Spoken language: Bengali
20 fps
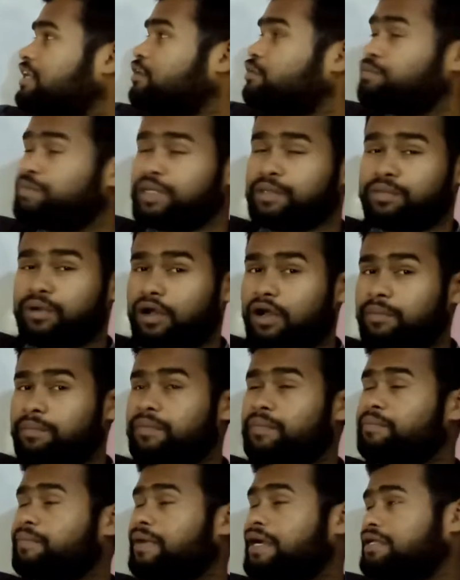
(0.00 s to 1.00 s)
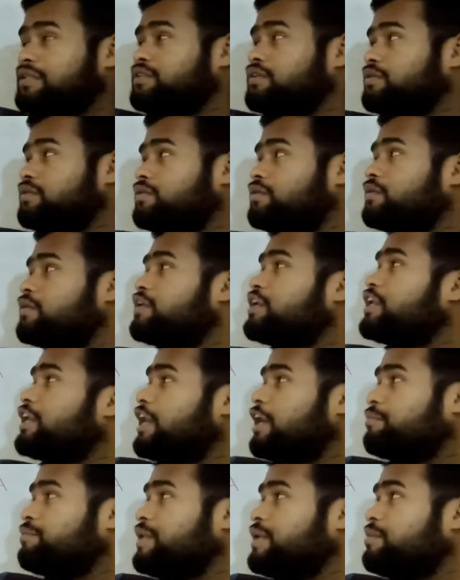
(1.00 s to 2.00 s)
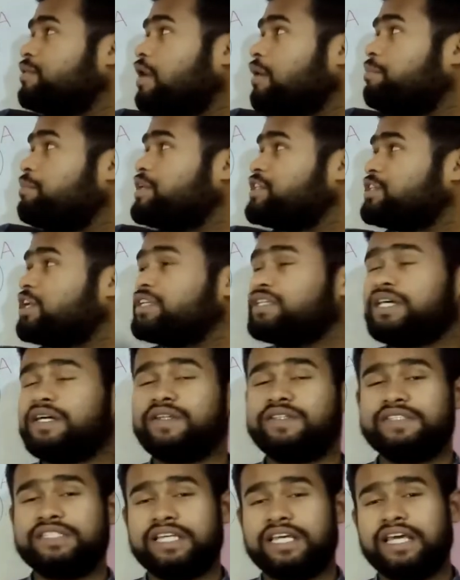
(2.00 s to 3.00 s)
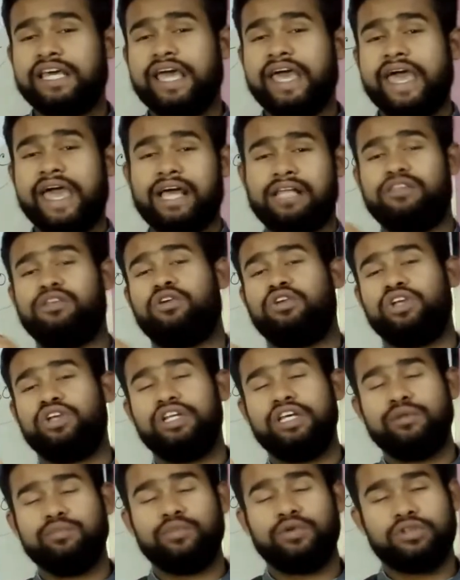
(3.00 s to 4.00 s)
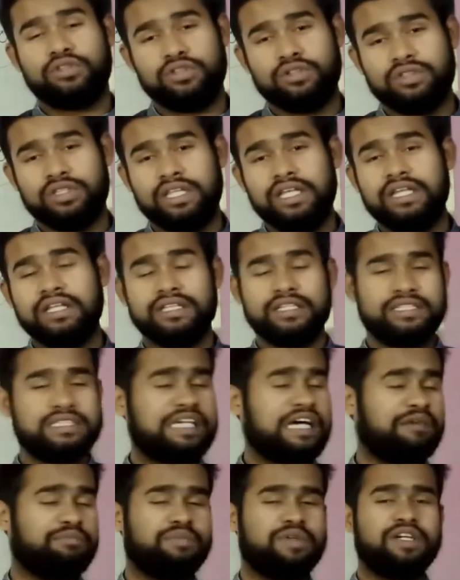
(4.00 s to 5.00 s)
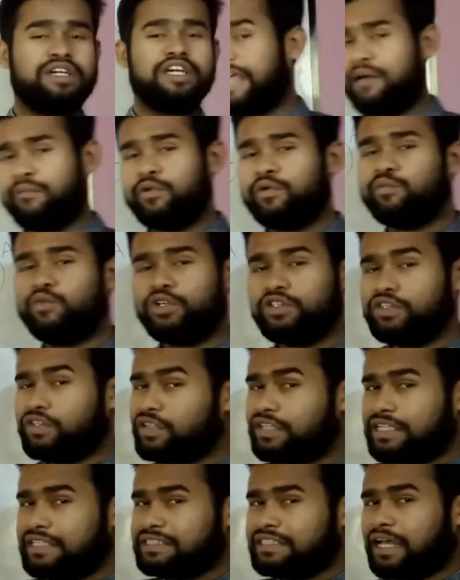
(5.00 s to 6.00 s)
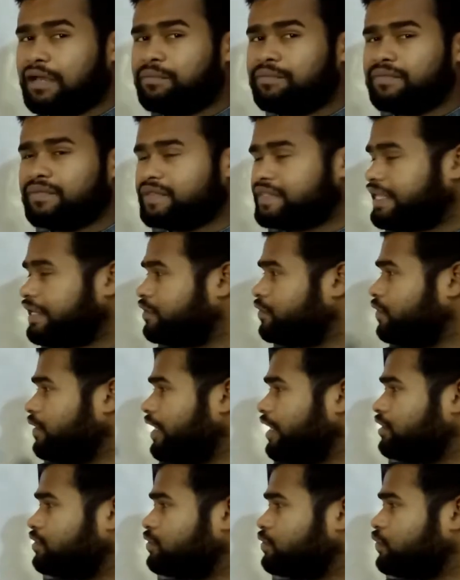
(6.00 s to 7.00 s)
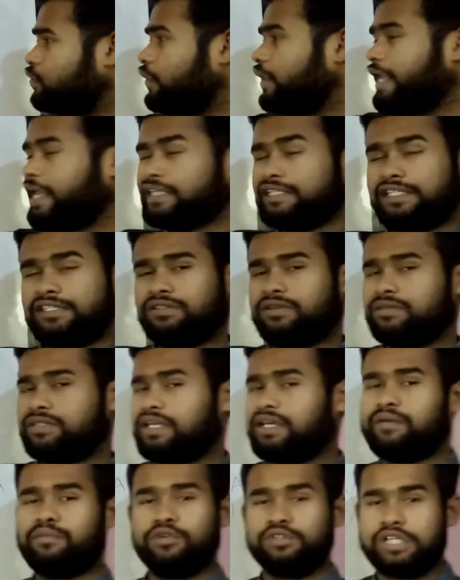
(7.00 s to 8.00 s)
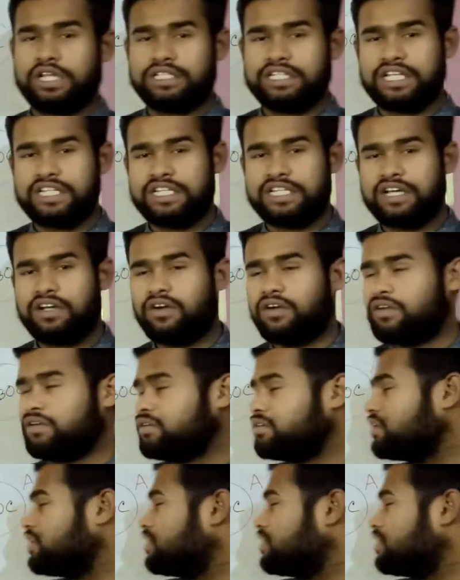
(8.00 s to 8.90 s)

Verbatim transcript: দেখো বিভব পার্থক্য বিভব বিষয়টা হচ্ছে এক ধরনের বৈদ্যুতিক চাপ কেমন বৈদ্যুতিক চাপ দেখো একটু এই চিত্র থেকে বোঝার চেষ্টা করো